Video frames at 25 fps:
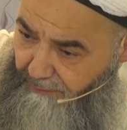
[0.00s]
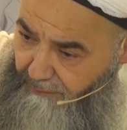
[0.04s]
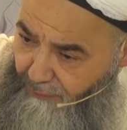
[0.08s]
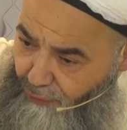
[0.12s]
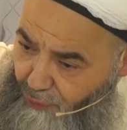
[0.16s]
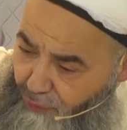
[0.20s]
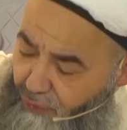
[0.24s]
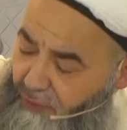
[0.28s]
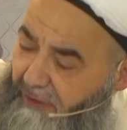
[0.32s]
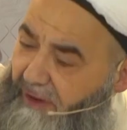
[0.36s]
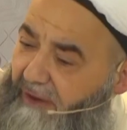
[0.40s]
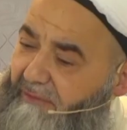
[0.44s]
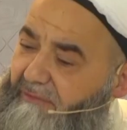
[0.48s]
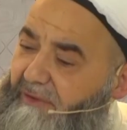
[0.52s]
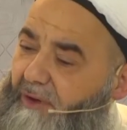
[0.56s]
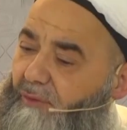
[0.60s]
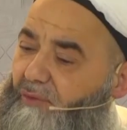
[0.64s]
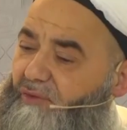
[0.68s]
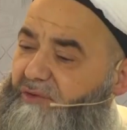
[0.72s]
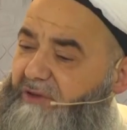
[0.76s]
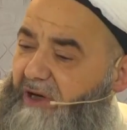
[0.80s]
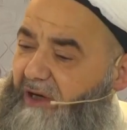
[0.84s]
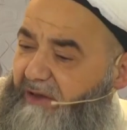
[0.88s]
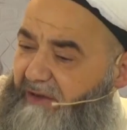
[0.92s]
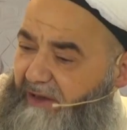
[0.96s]
Bütün evler
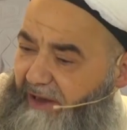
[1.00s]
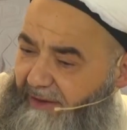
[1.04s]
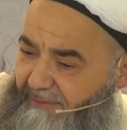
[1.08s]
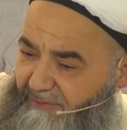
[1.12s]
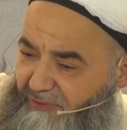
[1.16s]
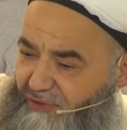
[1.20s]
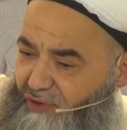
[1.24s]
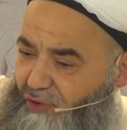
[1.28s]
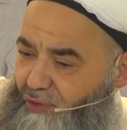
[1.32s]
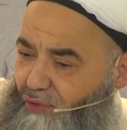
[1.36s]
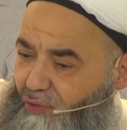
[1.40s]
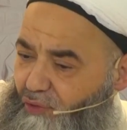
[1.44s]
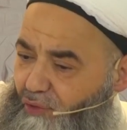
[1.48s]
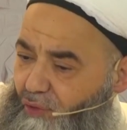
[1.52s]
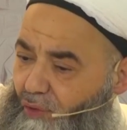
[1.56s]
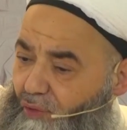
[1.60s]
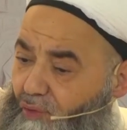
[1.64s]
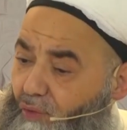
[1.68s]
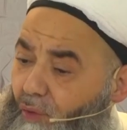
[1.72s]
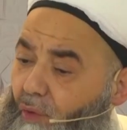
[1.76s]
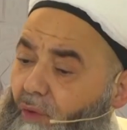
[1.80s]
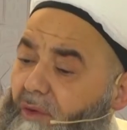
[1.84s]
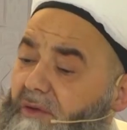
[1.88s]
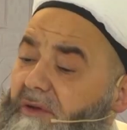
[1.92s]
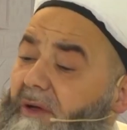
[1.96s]
ocaklar bizi dinliyordu.
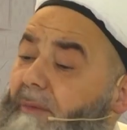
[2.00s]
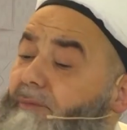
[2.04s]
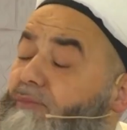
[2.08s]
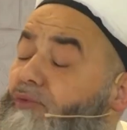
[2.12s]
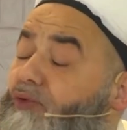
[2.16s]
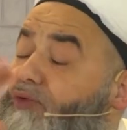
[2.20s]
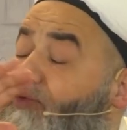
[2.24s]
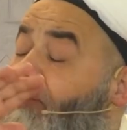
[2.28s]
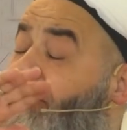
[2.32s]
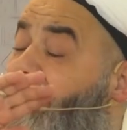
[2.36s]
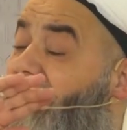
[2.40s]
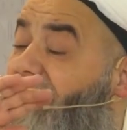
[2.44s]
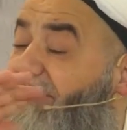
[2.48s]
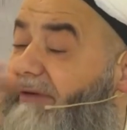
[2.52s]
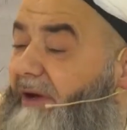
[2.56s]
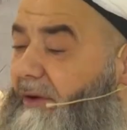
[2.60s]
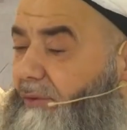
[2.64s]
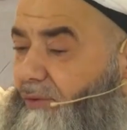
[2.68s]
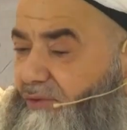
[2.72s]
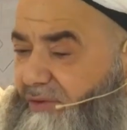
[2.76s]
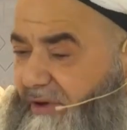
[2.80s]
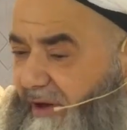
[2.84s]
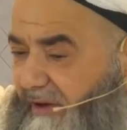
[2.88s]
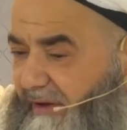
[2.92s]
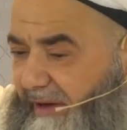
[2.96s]
Orada bütün evler
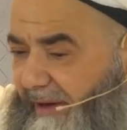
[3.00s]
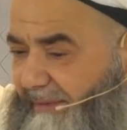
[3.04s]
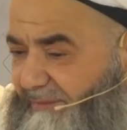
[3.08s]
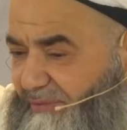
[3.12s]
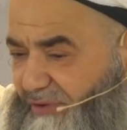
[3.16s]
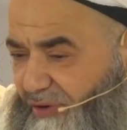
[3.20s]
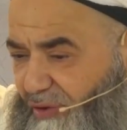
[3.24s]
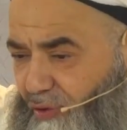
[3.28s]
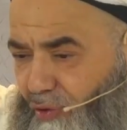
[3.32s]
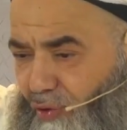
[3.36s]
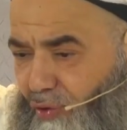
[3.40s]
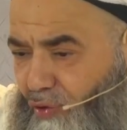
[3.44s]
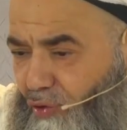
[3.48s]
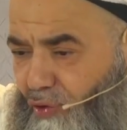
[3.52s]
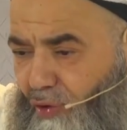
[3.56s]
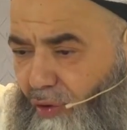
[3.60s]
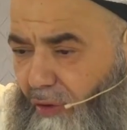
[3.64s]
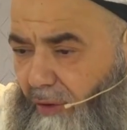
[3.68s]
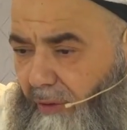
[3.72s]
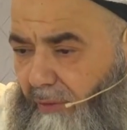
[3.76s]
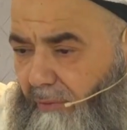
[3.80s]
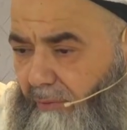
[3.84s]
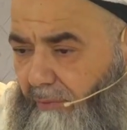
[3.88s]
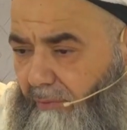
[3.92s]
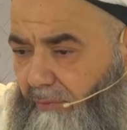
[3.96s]
ocaklar bizi dinliyor.
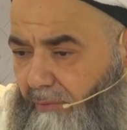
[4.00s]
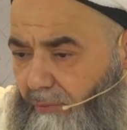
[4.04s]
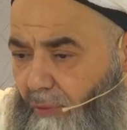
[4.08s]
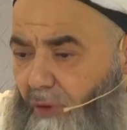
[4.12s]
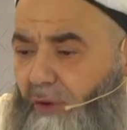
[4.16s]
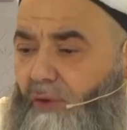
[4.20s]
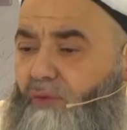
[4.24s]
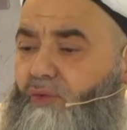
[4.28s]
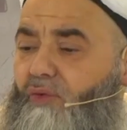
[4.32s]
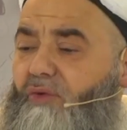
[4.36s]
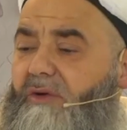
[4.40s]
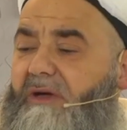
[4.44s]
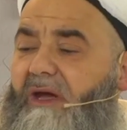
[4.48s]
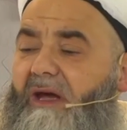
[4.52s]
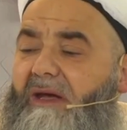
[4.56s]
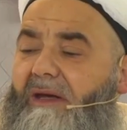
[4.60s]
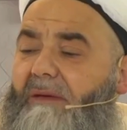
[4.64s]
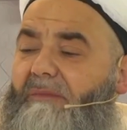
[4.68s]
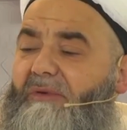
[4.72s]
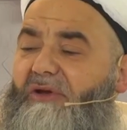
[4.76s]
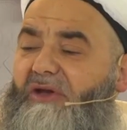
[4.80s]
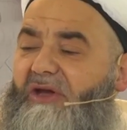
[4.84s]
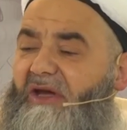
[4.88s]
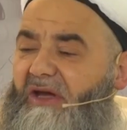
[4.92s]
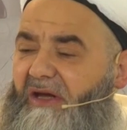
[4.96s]
Böyle Türkiye
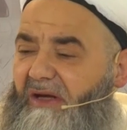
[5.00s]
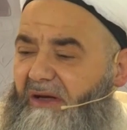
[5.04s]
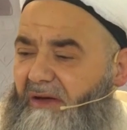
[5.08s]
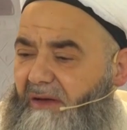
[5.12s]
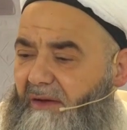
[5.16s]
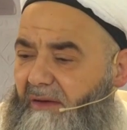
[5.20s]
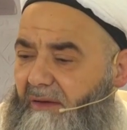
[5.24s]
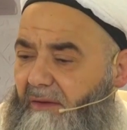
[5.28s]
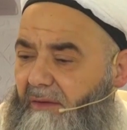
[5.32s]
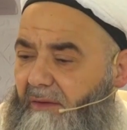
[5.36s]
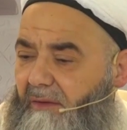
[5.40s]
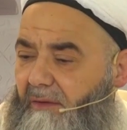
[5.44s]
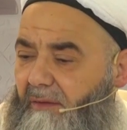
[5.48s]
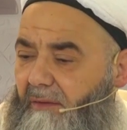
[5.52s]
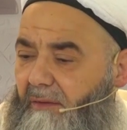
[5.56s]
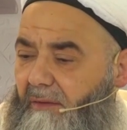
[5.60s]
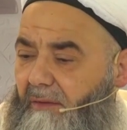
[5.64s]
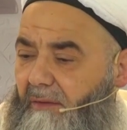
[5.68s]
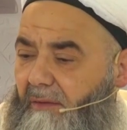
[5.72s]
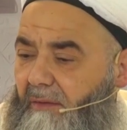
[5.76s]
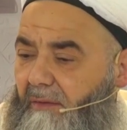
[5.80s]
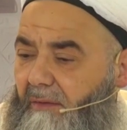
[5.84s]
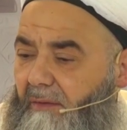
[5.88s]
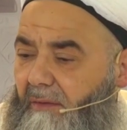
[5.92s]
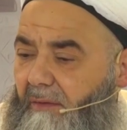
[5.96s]
gibi değil.
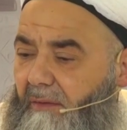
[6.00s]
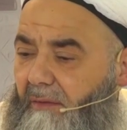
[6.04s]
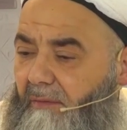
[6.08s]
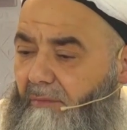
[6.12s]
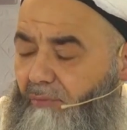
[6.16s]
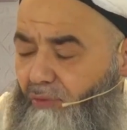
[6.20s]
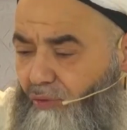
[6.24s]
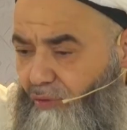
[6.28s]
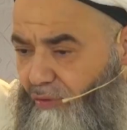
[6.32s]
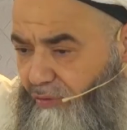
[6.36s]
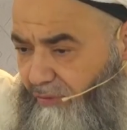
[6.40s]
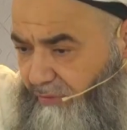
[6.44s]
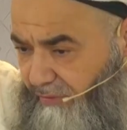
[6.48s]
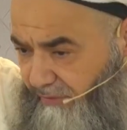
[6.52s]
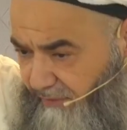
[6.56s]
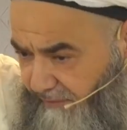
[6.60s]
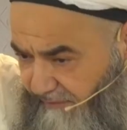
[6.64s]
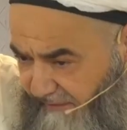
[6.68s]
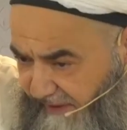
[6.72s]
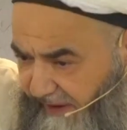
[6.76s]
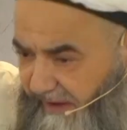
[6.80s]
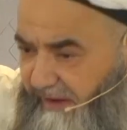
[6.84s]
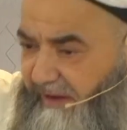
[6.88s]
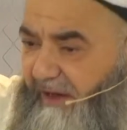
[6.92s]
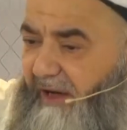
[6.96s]
Bunun
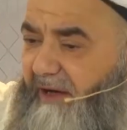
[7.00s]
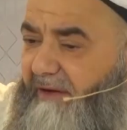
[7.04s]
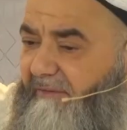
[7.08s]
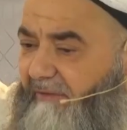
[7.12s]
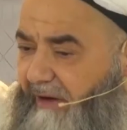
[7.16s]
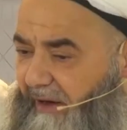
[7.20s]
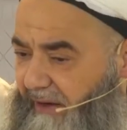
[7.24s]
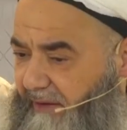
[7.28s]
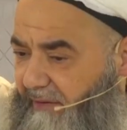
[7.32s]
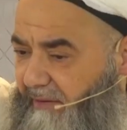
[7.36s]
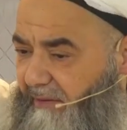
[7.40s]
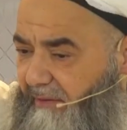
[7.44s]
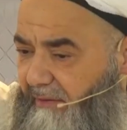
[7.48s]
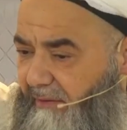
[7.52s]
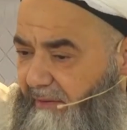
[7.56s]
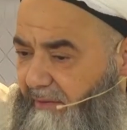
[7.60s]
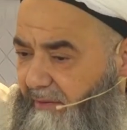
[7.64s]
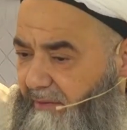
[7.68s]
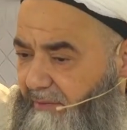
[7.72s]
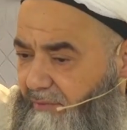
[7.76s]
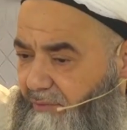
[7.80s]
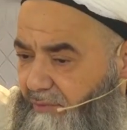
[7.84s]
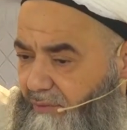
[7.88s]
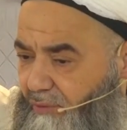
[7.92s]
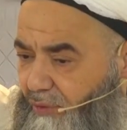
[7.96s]
verileri var.
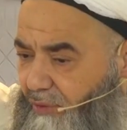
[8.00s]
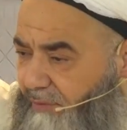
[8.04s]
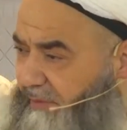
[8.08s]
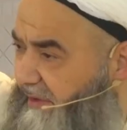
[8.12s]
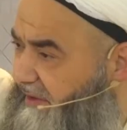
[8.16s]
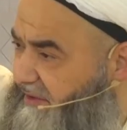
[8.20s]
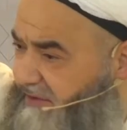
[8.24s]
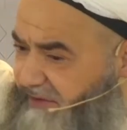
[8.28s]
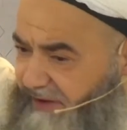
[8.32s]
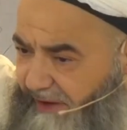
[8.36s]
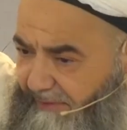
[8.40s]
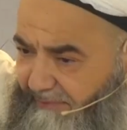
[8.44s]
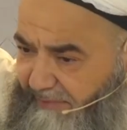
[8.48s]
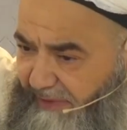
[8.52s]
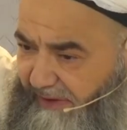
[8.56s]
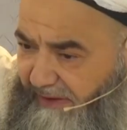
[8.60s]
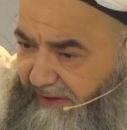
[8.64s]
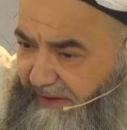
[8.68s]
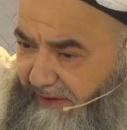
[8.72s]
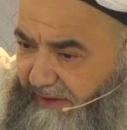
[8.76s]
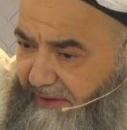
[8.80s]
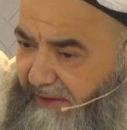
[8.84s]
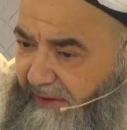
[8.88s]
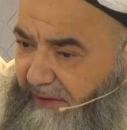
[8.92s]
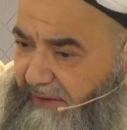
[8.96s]
Türkmenistan
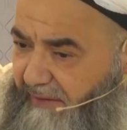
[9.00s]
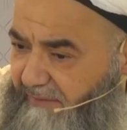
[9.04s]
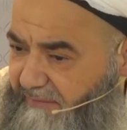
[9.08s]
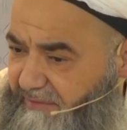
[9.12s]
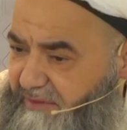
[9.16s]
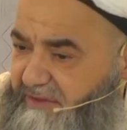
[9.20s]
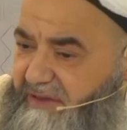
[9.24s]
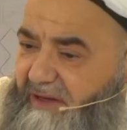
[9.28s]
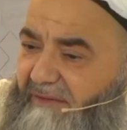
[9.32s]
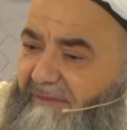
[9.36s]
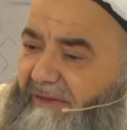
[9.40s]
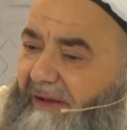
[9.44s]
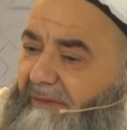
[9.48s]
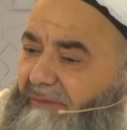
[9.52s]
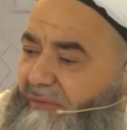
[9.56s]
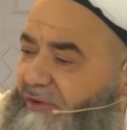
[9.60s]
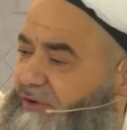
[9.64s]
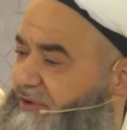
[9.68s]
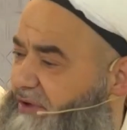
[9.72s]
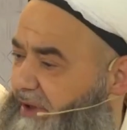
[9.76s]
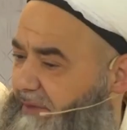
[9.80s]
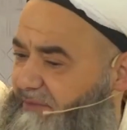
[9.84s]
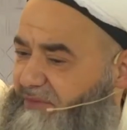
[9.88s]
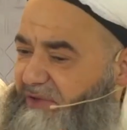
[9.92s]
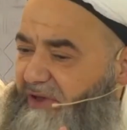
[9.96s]
beni vize vermiş,
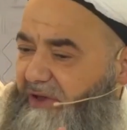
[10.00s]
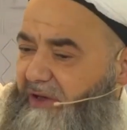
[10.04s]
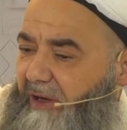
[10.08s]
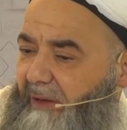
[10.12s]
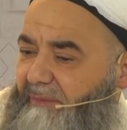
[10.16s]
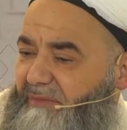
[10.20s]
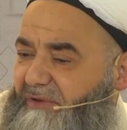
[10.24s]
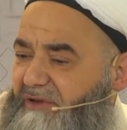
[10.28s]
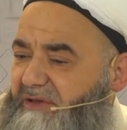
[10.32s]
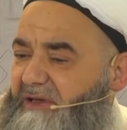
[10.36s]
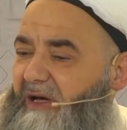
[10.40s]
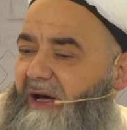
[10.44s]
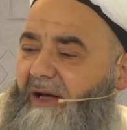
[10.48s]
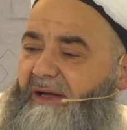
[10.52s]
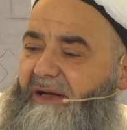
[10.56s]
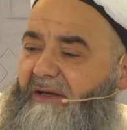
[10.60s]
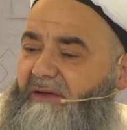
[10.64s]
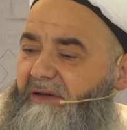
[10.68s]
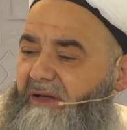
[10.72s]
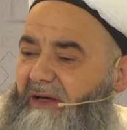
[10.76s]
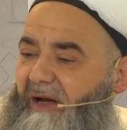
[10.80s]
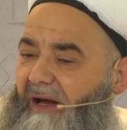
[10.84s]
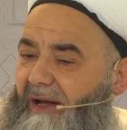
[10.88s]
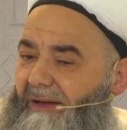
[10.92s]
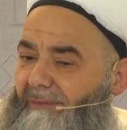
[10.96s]
şey kabir
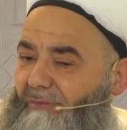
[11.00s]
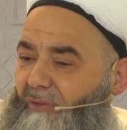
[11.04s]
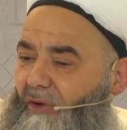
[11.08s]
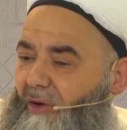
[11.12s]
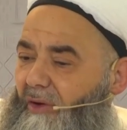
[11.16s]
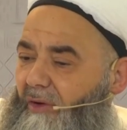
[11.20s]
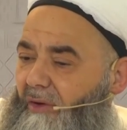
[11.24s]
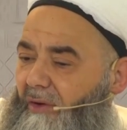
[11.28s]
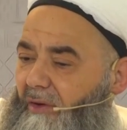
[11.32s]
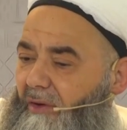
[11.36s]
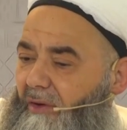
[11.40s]
ziyaretini almıyor.